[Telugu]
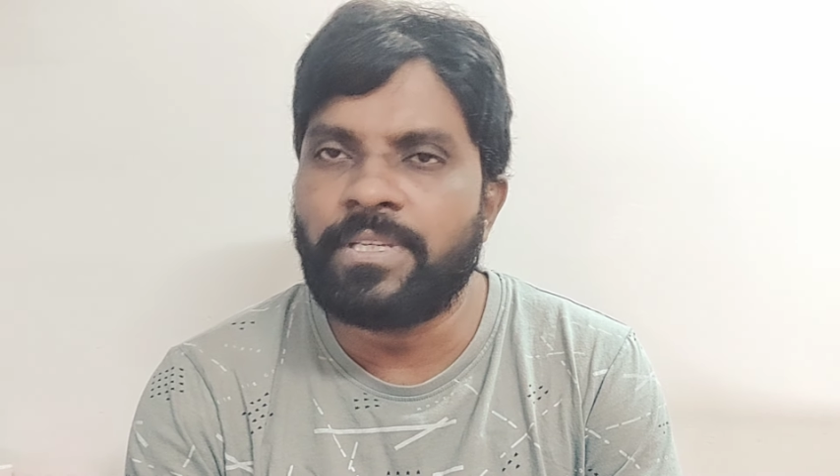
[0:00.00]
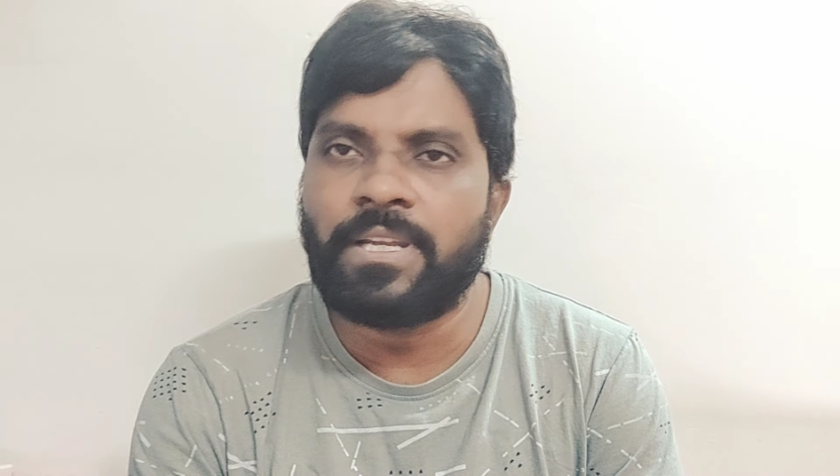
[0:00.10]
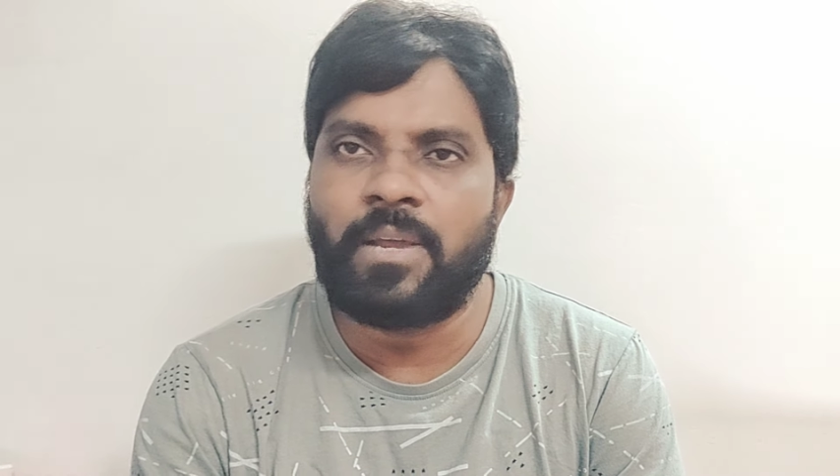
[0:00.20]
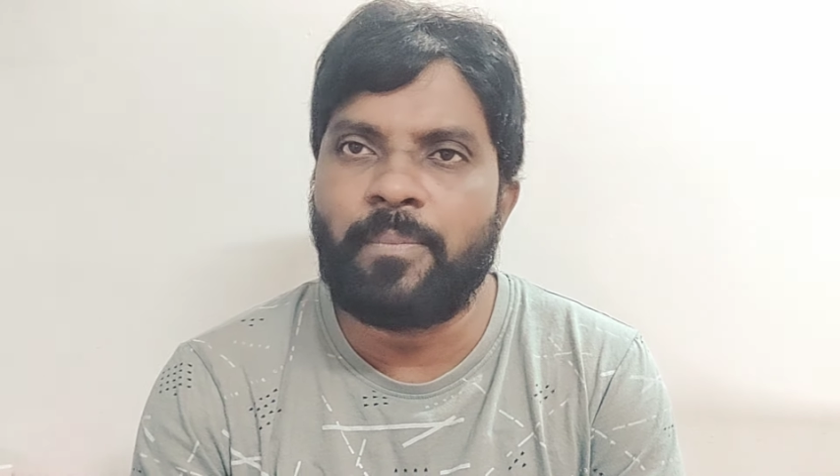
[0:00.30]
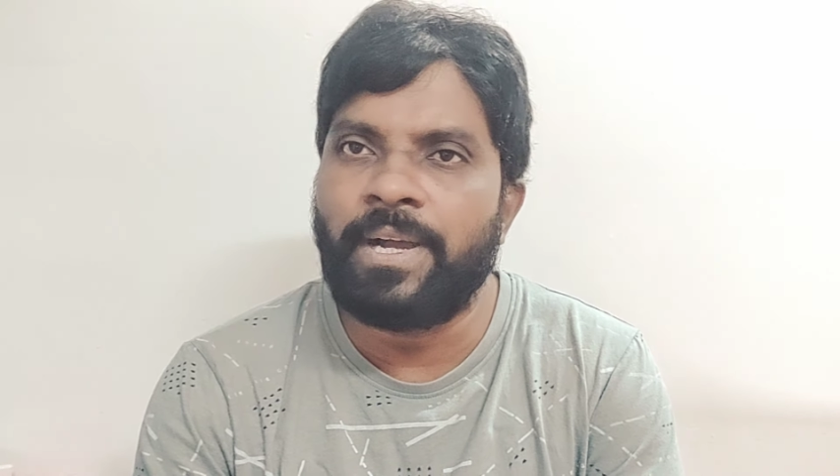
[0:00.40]

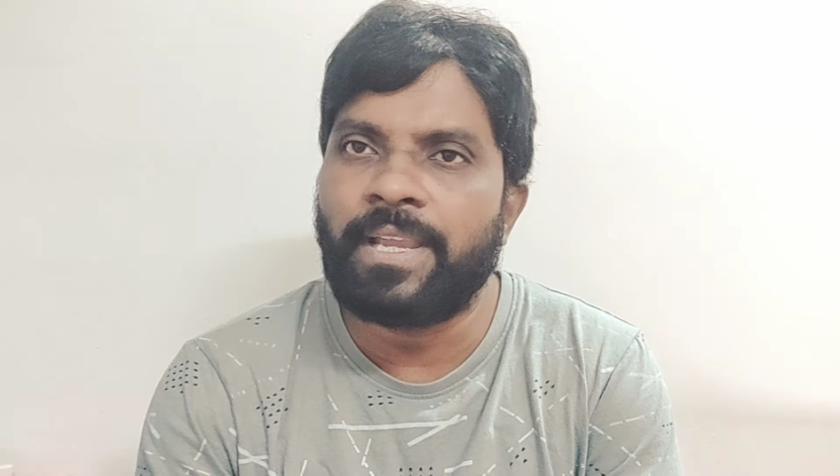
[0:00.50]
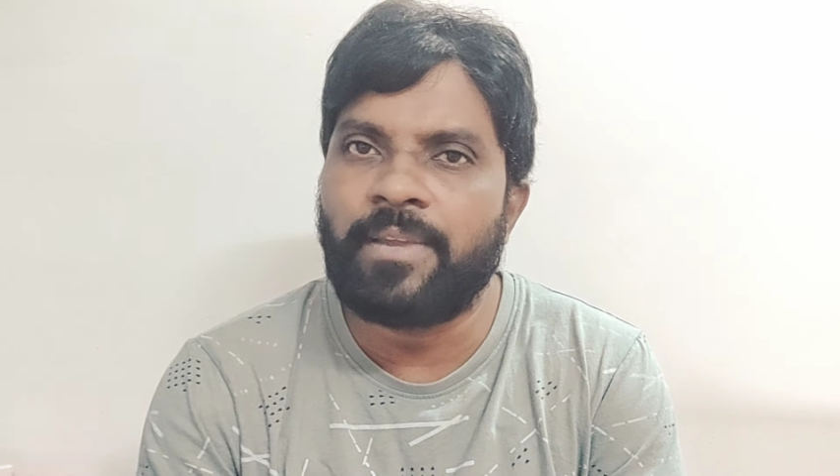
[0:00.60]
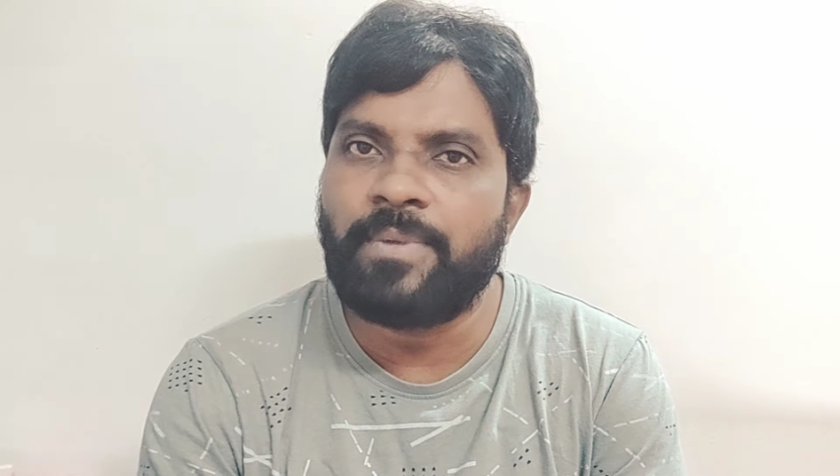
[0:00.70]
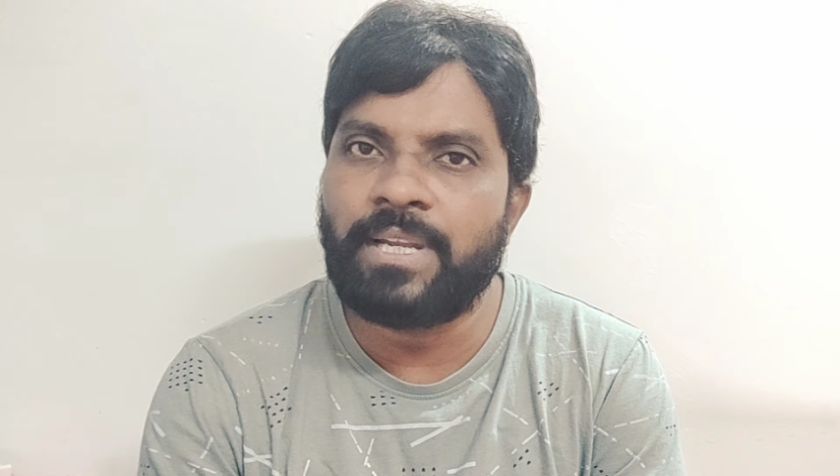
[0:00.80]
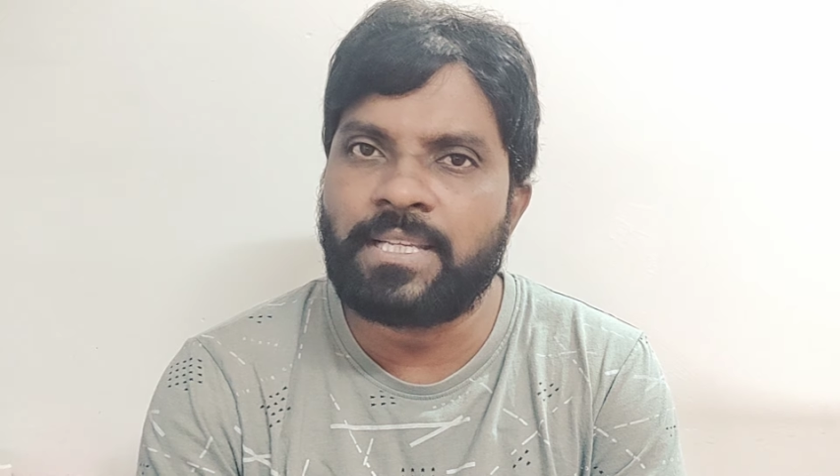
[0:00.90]
చేరినా
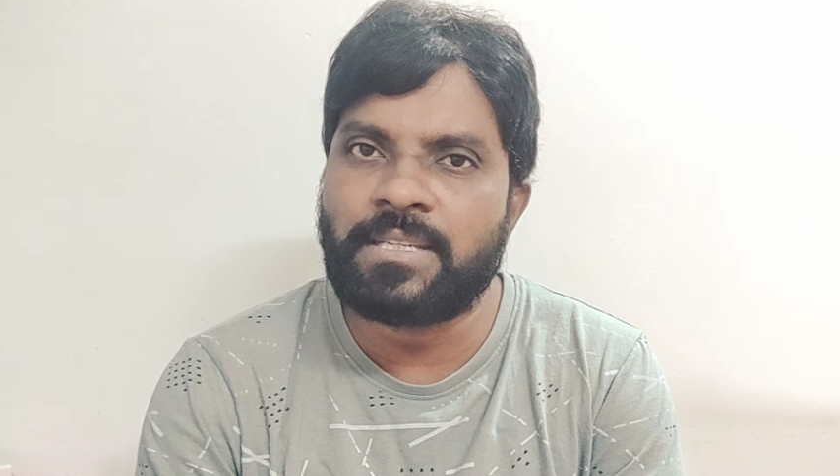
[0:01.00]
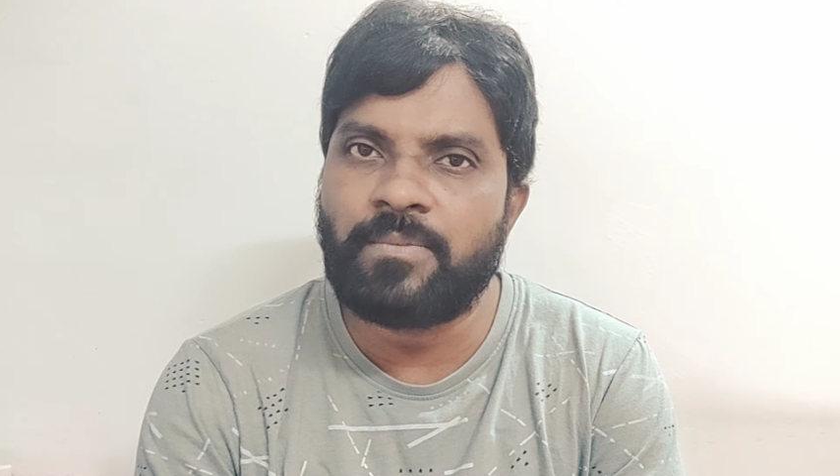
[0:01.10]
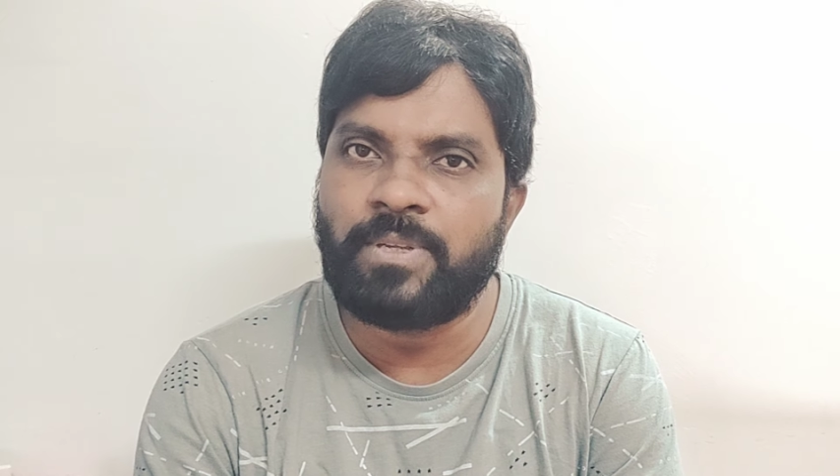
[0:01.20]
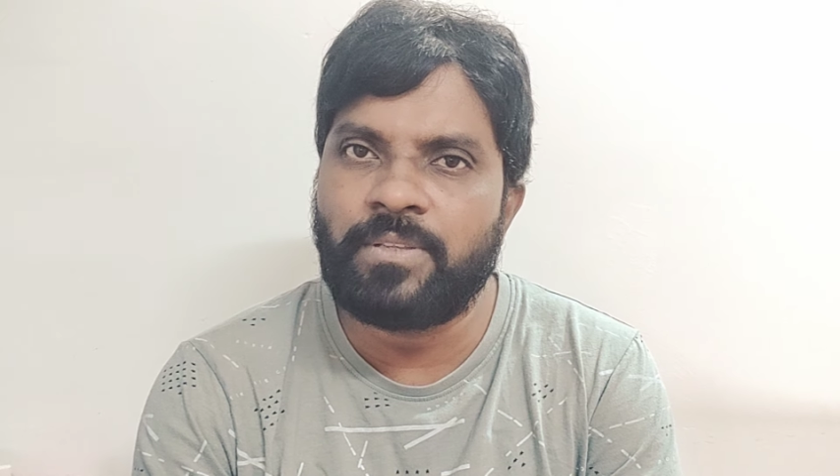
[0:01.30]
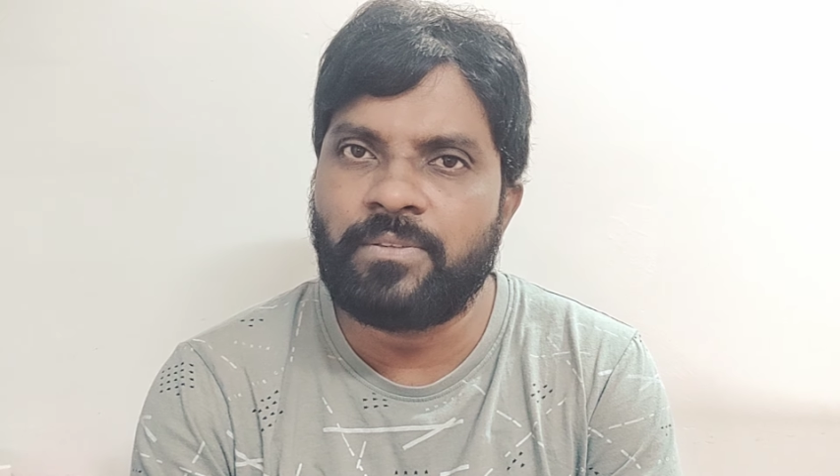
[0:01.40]
మాకేమీ నష్టం
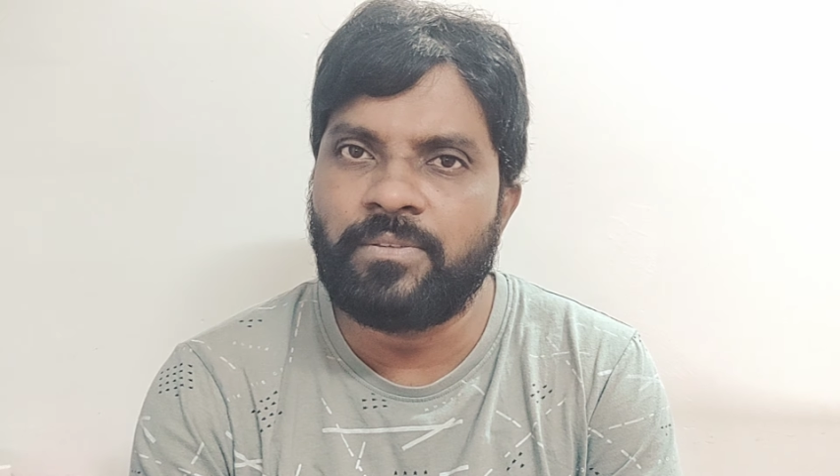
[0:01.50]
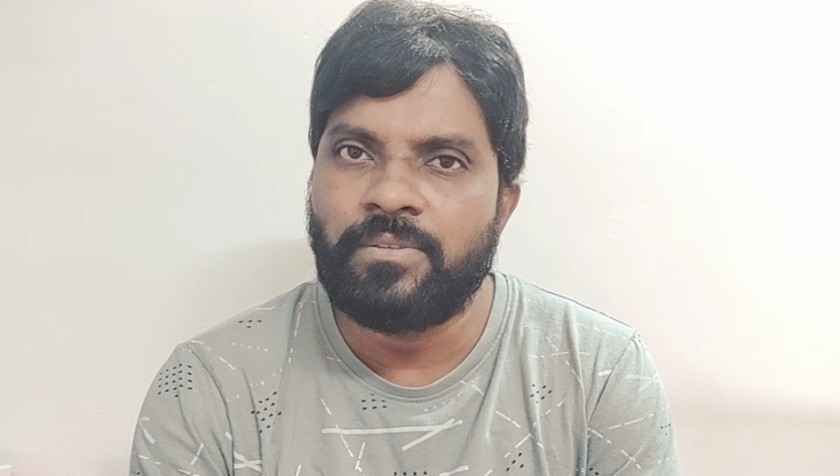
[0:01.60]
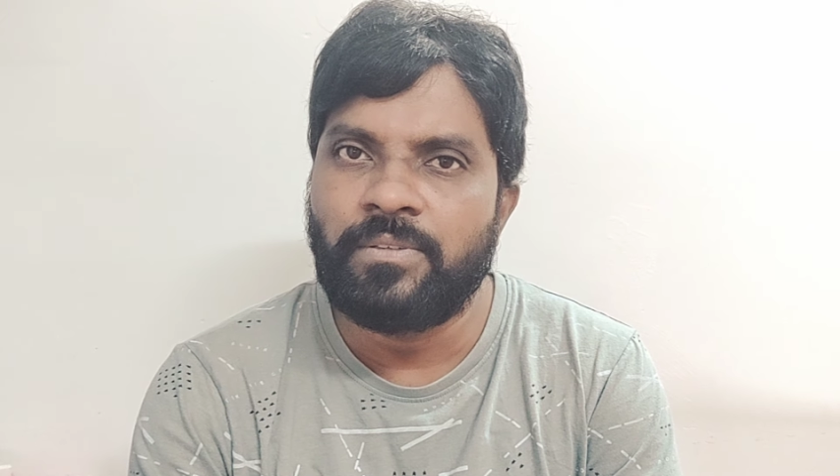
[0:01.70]
లేదు